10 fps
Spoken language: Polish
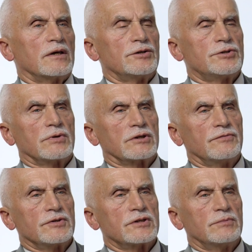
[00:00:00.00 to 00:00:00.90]

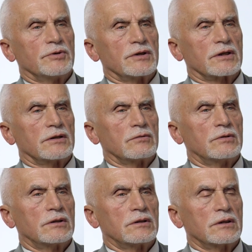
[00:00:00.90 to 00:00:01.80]
Siwanowicki pojechał
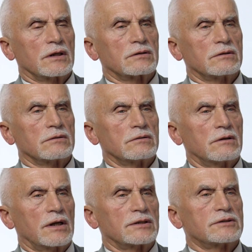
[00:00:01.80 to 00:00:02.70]
jako
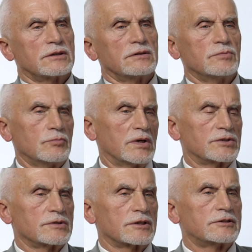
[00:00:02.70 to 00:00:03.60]
doradca i był
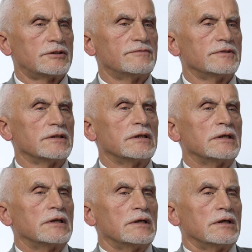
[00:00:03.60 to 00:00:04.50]
bardzo aktywny
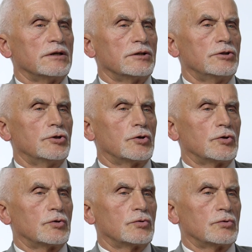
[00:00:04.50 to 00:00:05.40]

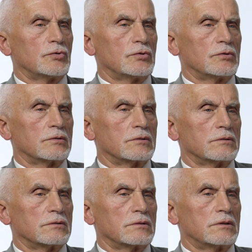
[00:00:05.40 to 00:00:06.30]
do
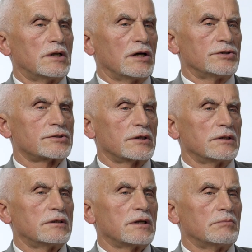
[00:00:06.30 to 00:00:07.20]
e,
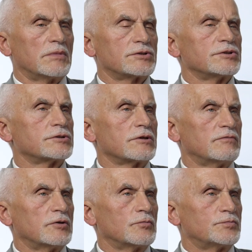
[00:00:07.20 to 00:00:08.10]
Gdańska i tam
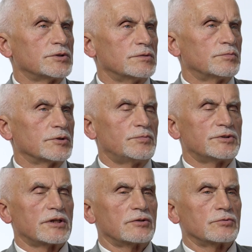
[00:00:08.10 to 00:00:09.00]
asystował przy
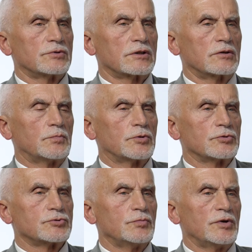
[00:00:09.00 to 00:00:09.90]
podpisaniu tego
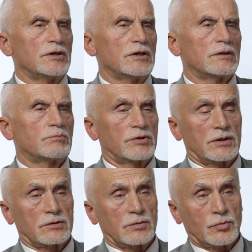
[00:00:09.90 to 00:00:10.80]
porozumienia.
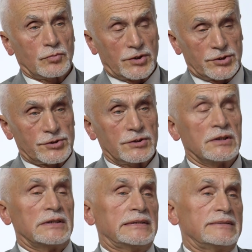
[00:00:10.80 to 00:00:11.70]
Ponadto był też i
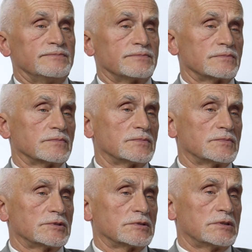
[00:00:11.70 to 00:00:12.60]

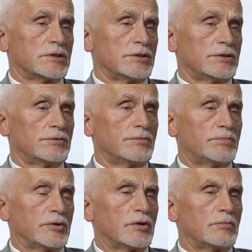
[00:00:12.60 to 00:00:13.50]
mm, e,
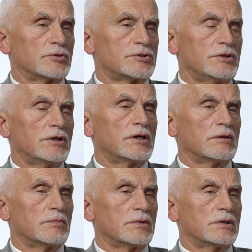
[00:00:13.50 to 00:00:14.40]

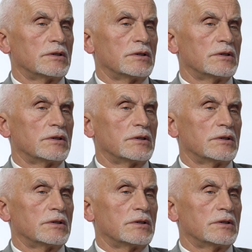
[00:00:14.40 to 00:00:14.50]
pełnomocnikiem e,